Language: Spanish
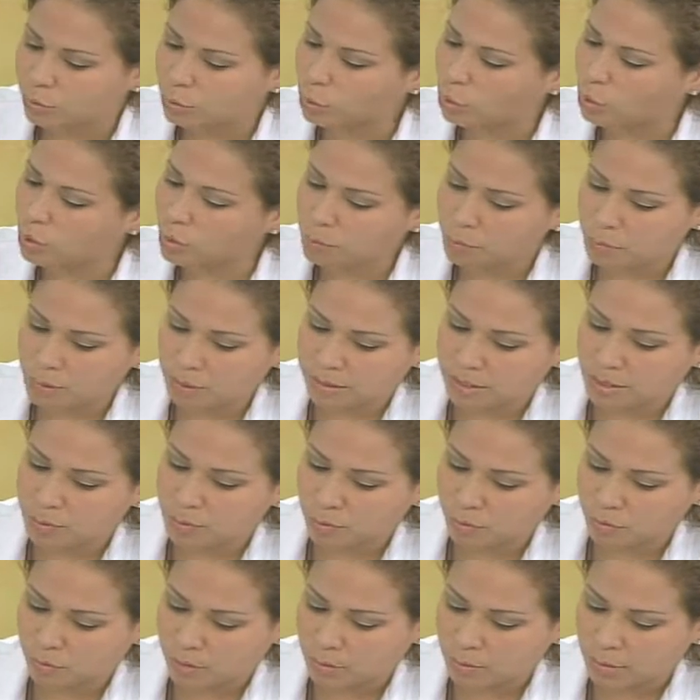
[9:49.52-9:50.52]
Todo empieza
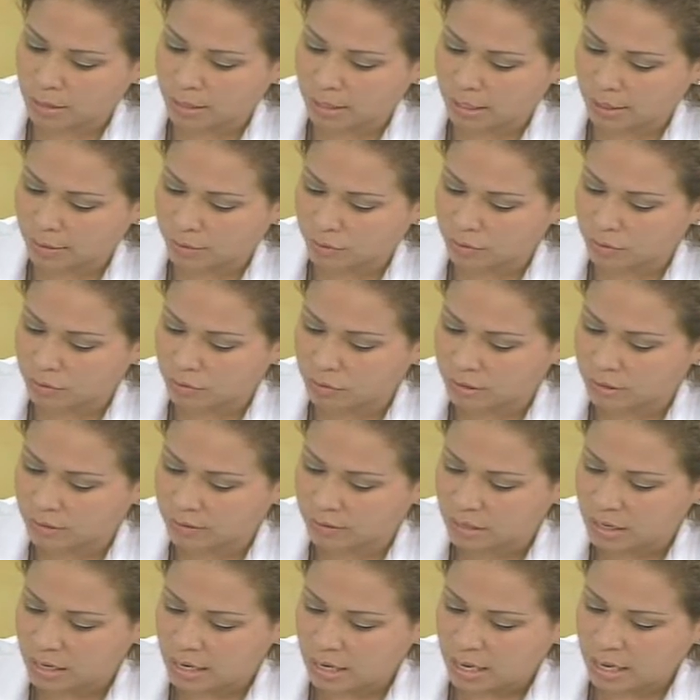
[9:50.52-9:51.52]
por familia.
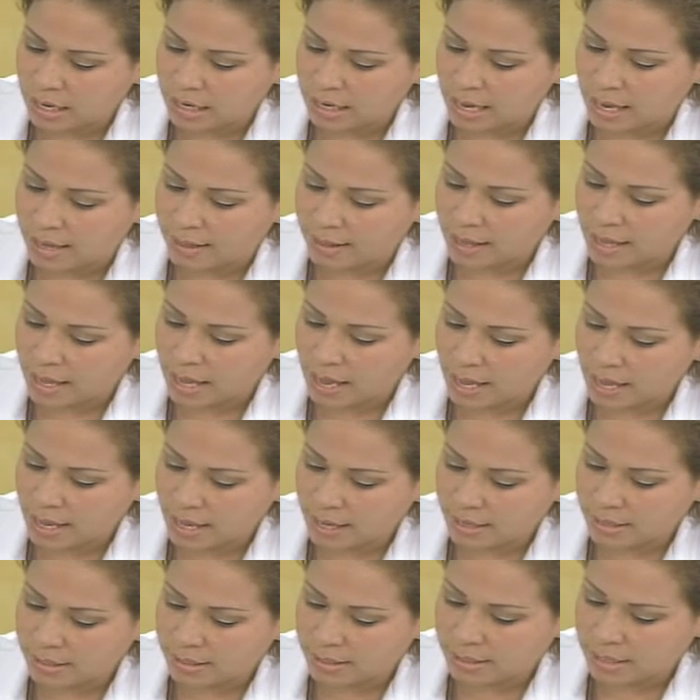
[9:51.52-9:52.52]
Entonces, la idea
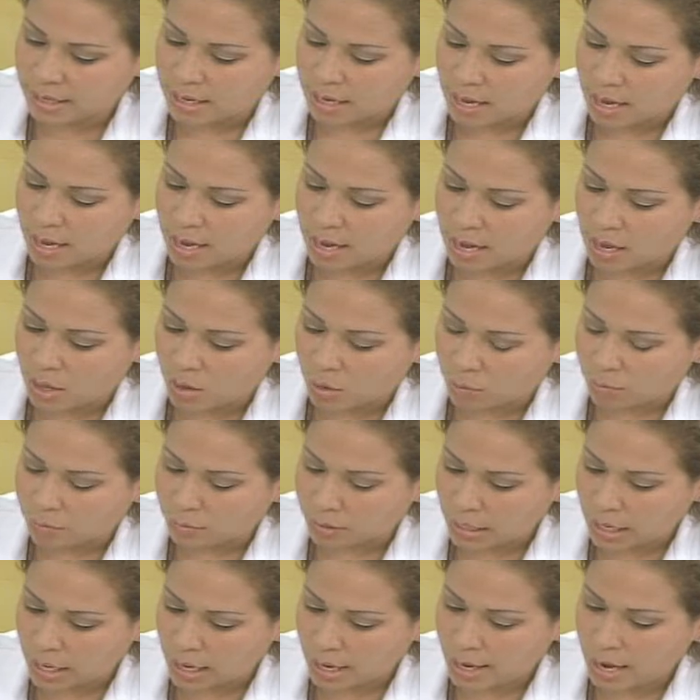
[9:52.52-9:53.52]
es
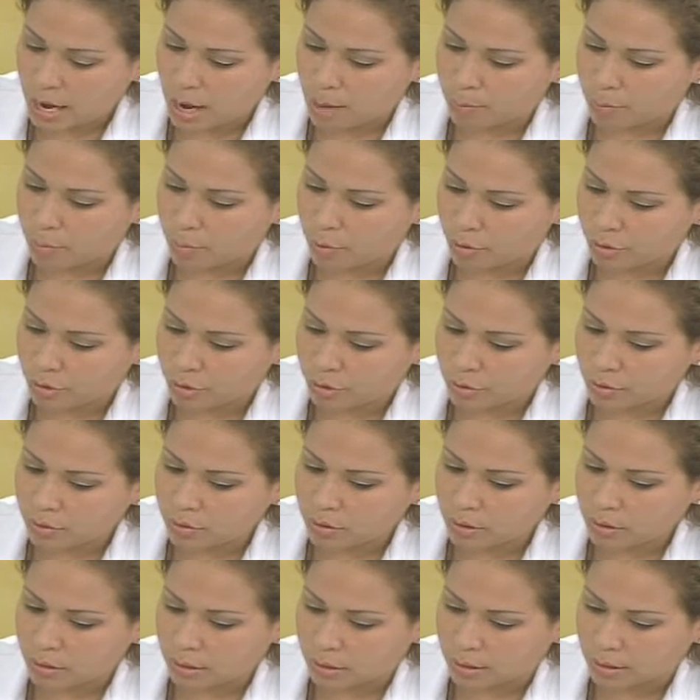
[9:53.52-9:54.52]
adoptar
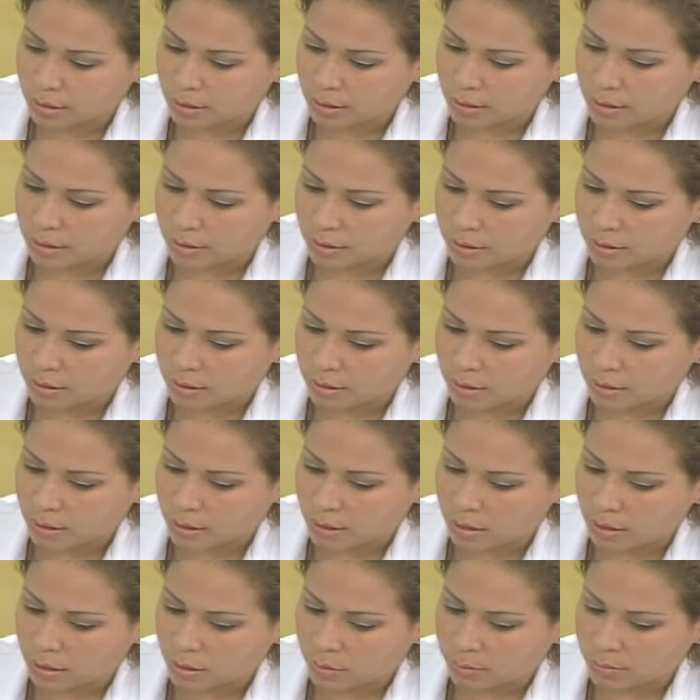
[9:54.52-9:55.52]
apoyo, eh,
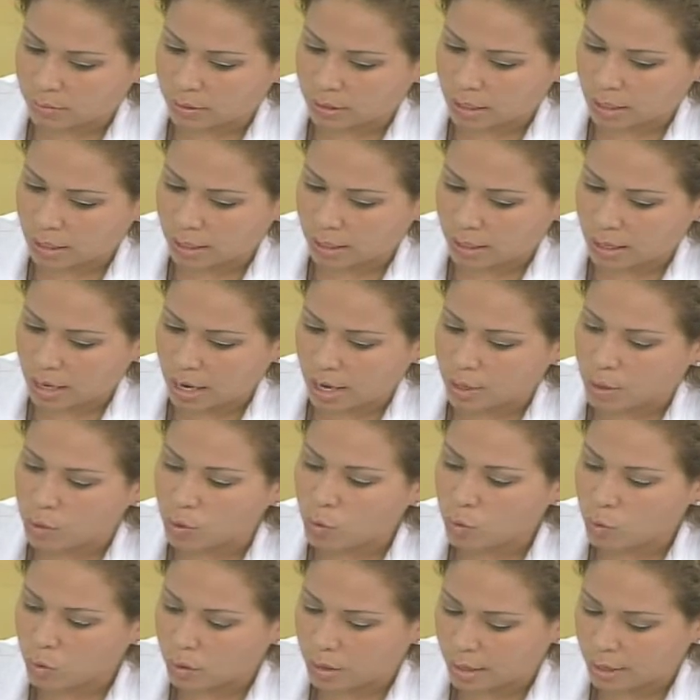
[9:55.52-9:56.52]
adoptar
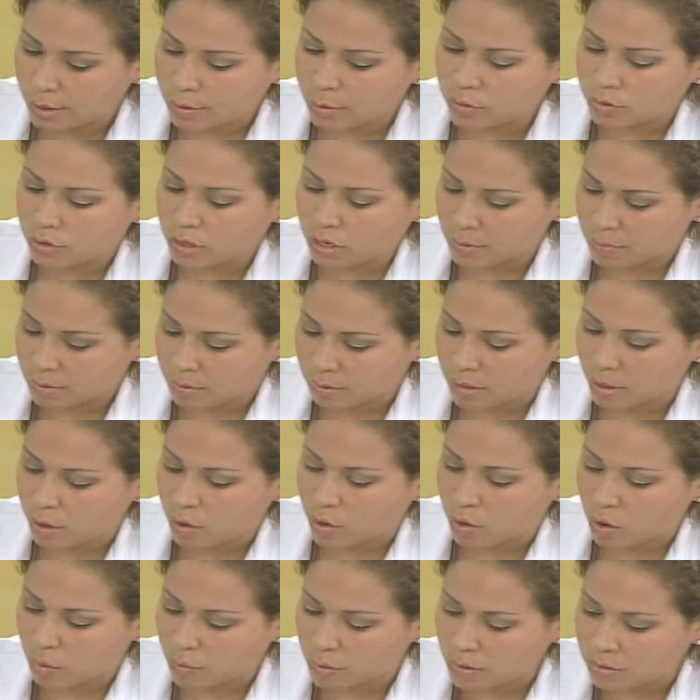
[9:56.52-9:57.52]
ayuda, no solamente al
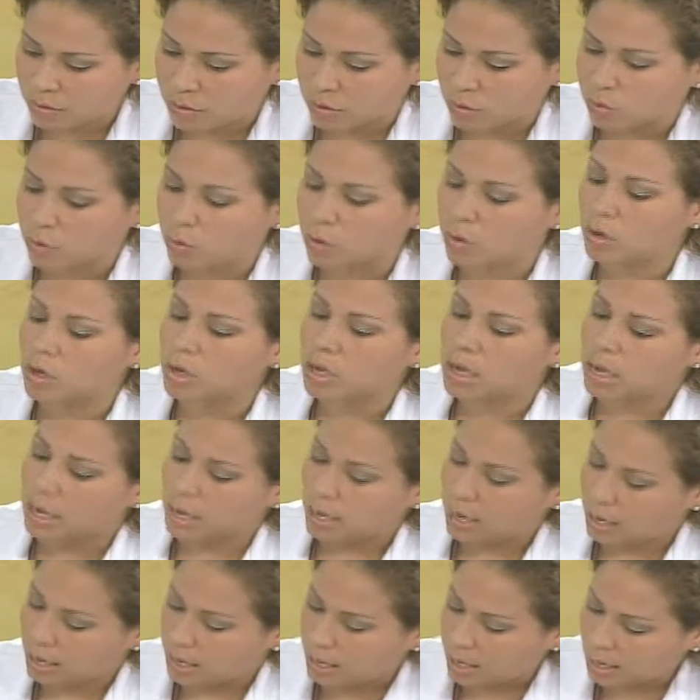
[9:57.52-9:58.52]
joven, sino
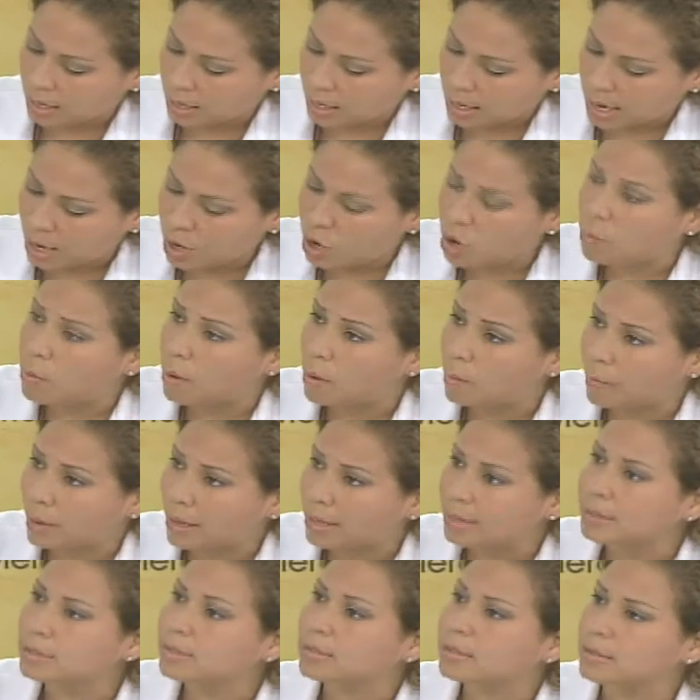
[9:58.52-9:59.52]
a los
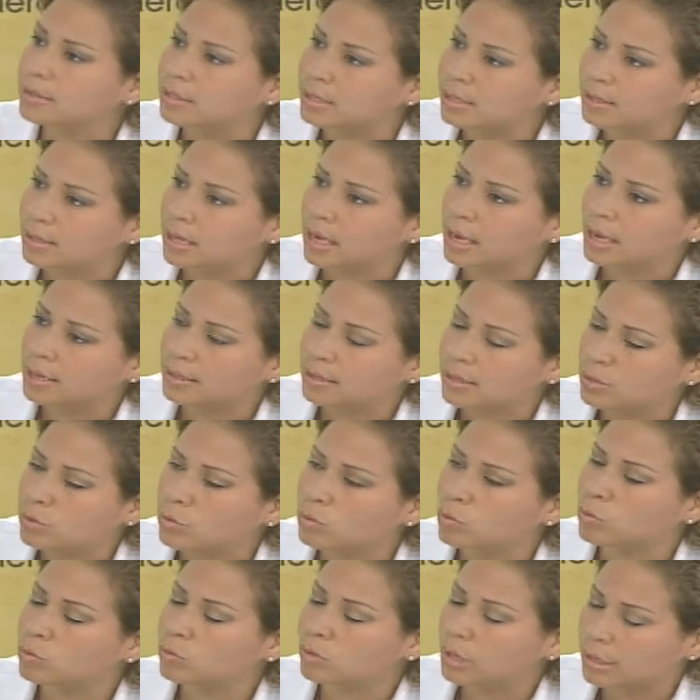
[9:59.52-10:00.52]
papás. Se están
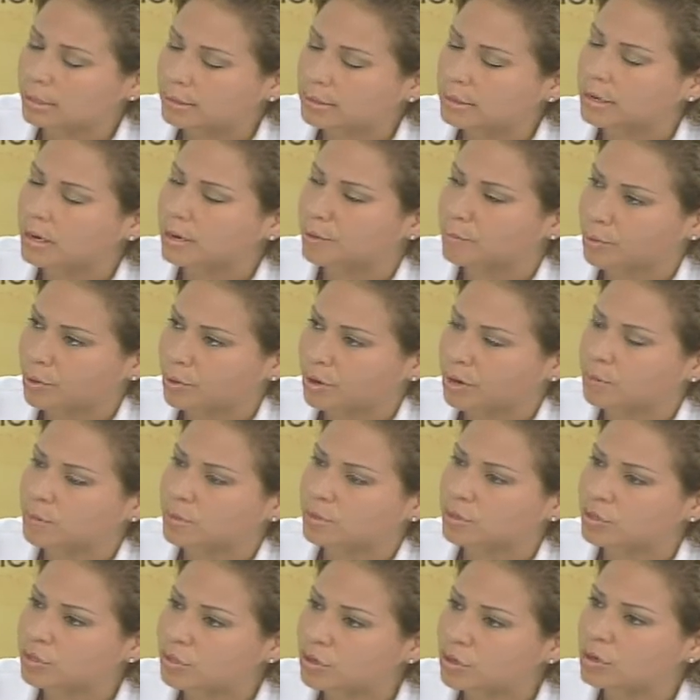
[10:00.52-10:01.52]
haciendo unas
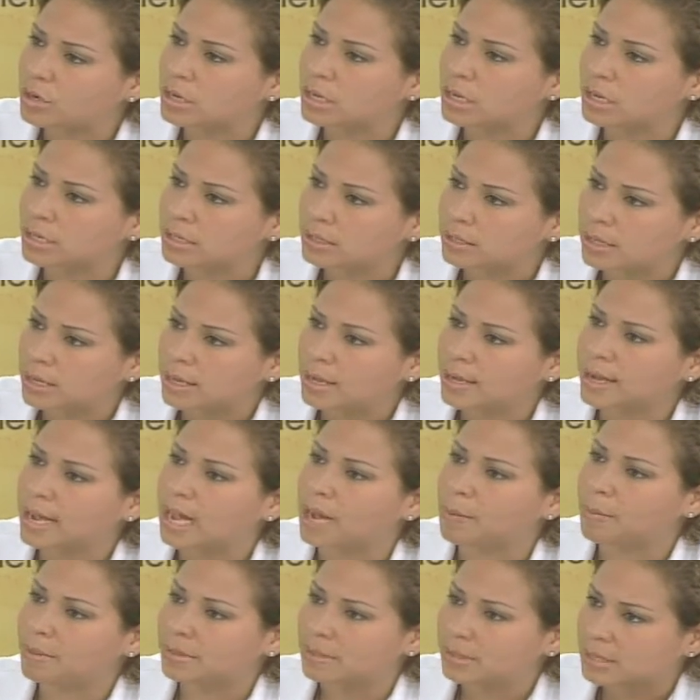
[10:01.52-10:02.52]
reprogramaciones de
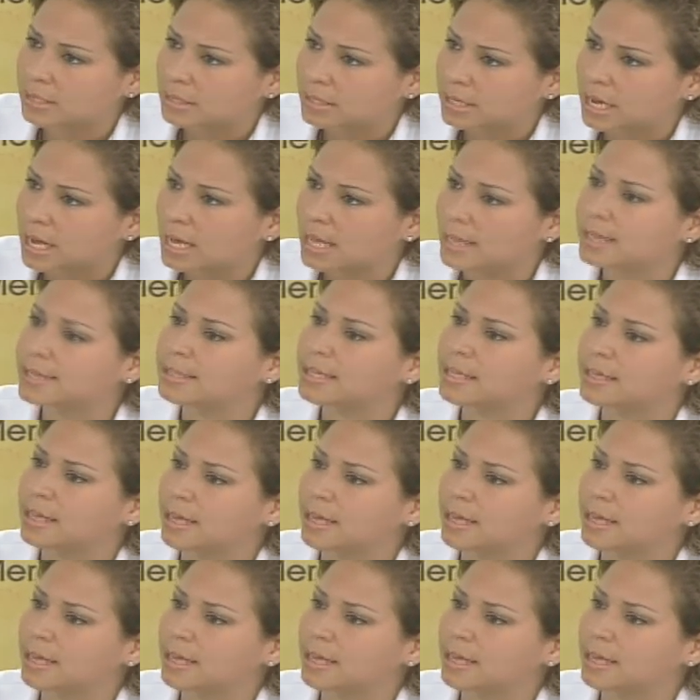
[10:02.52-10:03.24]
capacidades, de